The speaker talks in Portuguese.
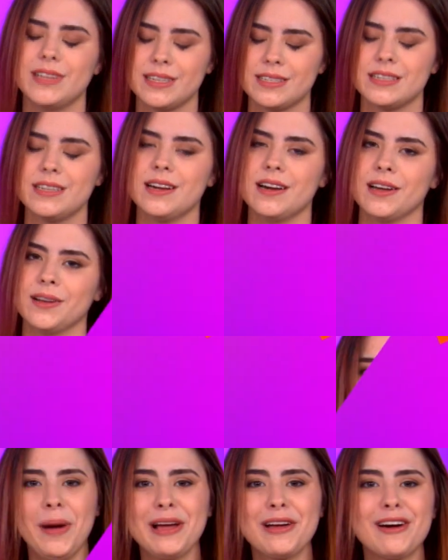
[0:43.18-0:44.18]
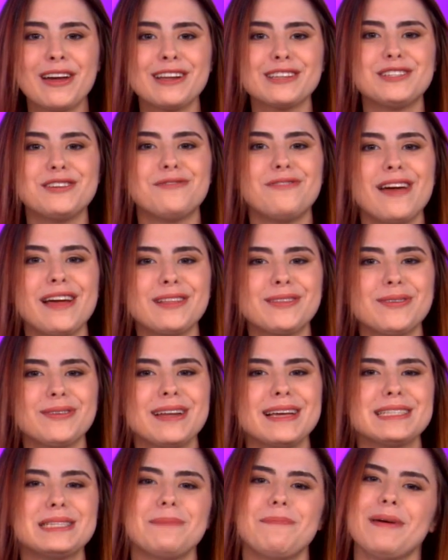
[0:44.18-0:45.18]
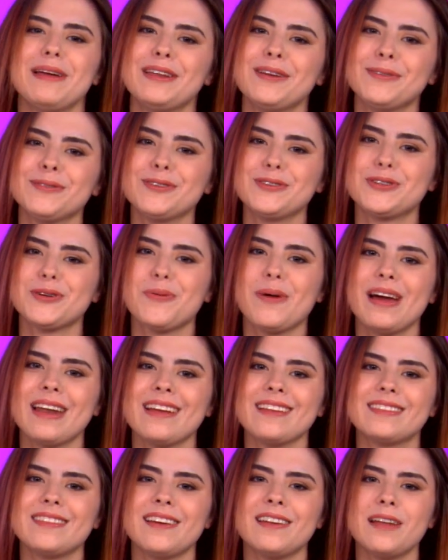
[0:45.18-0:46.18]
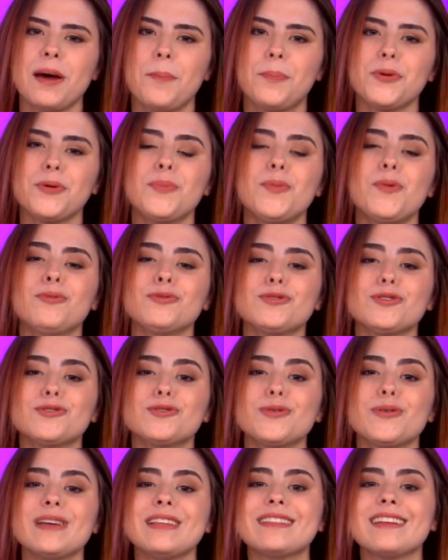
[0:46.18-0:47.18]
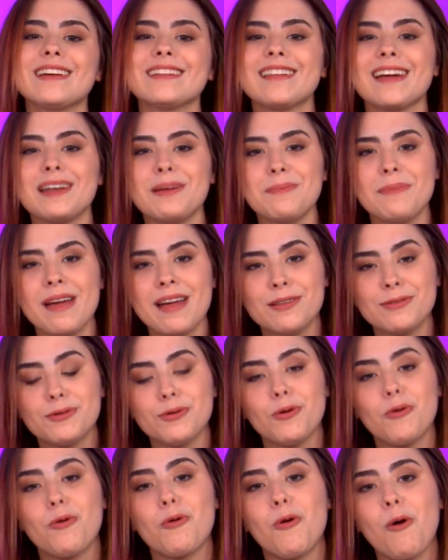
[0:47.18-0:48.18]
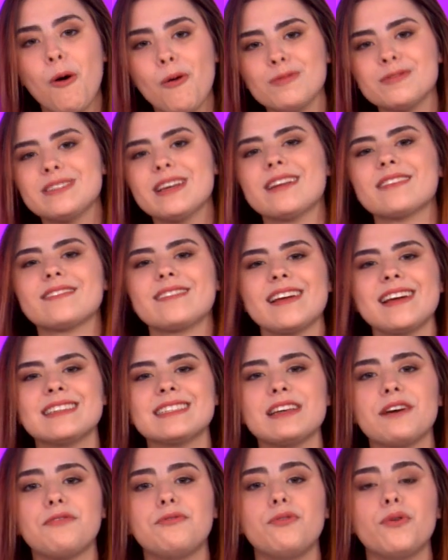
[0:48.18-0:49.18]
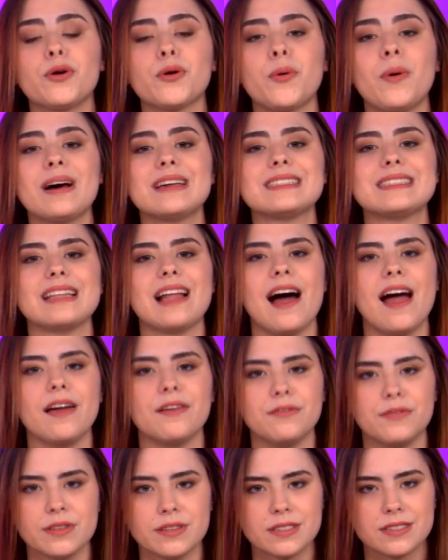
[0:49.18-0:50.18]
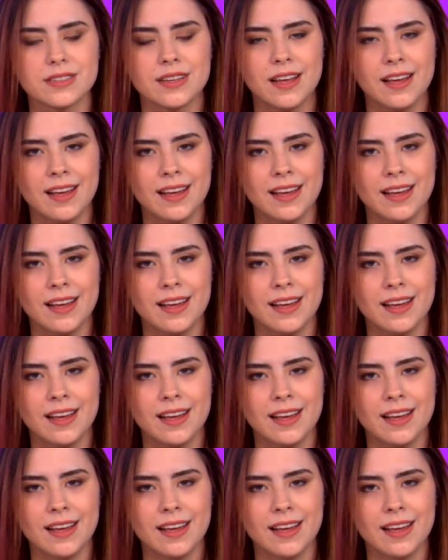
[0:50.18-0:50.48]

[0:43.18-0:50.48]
desse ano. O maior advento nesse período de quarentena para o mundo do entretenimento com certeza foram as lives.